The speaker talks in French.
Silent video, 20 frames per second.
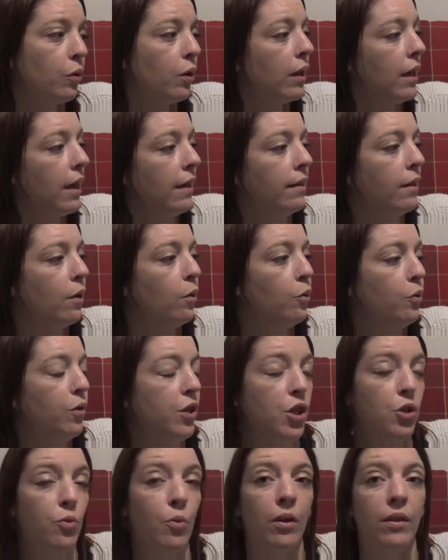Glane le
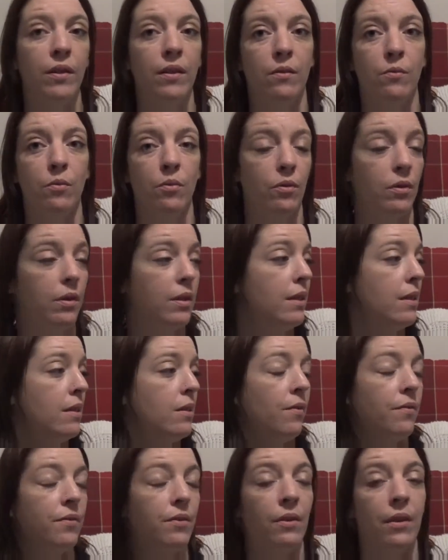10 juin
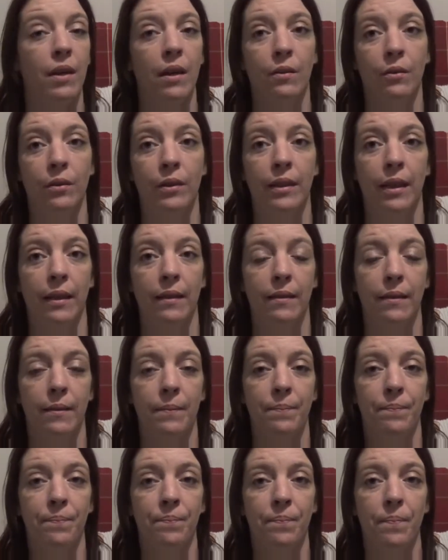1944.
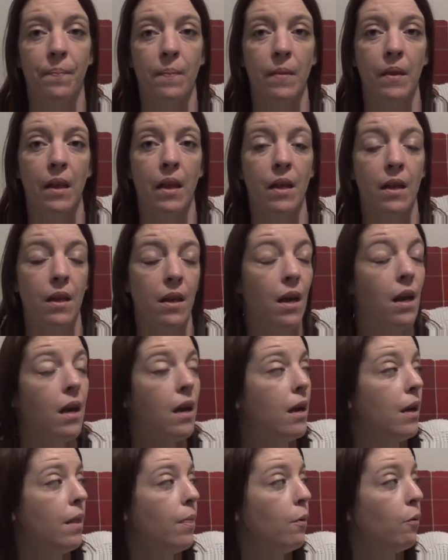
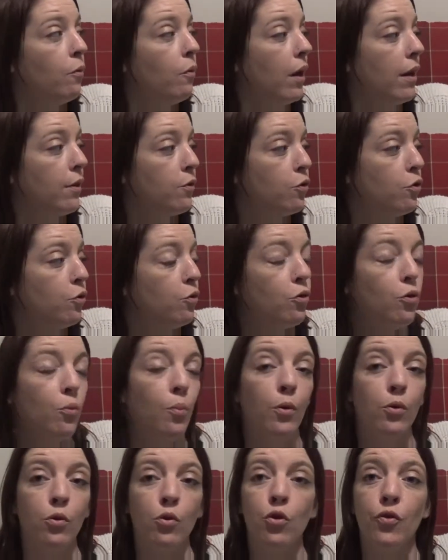Donc voilà, je,
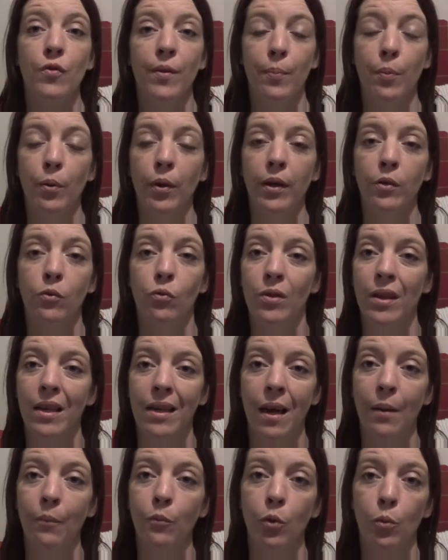pense que je vais pleurer toutes les
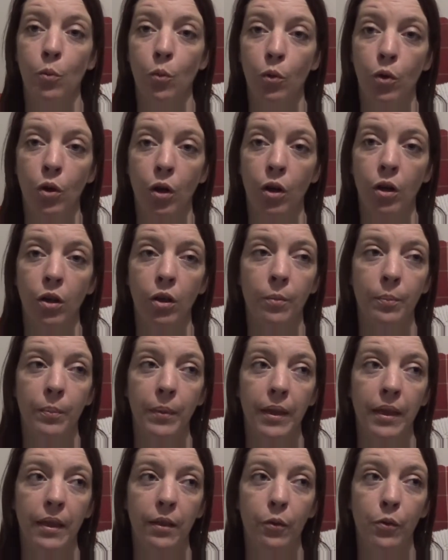larmes de mon corps,
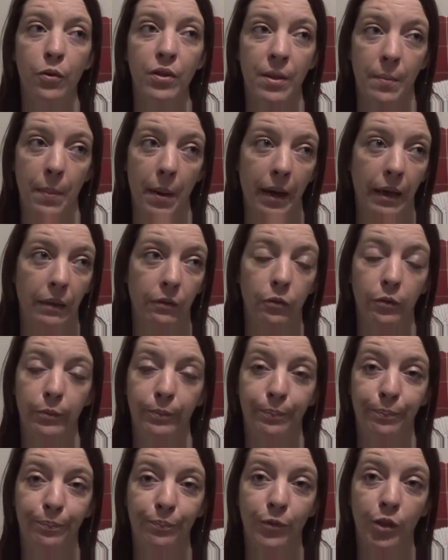mais euh, c'est pas grave.
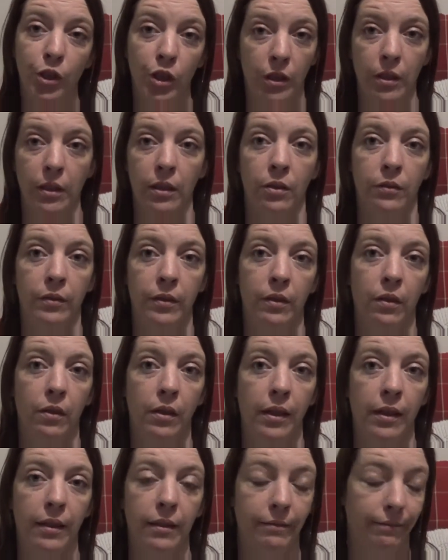J'ai très envie de le
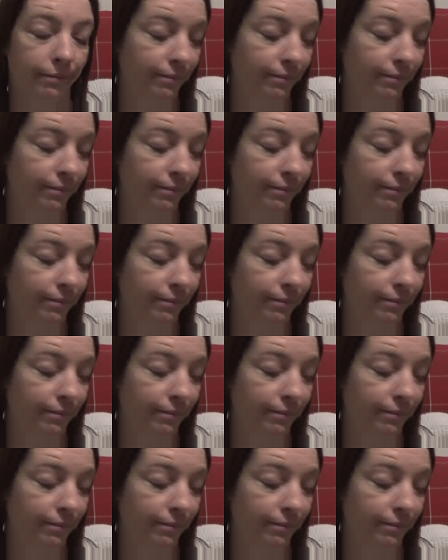lire.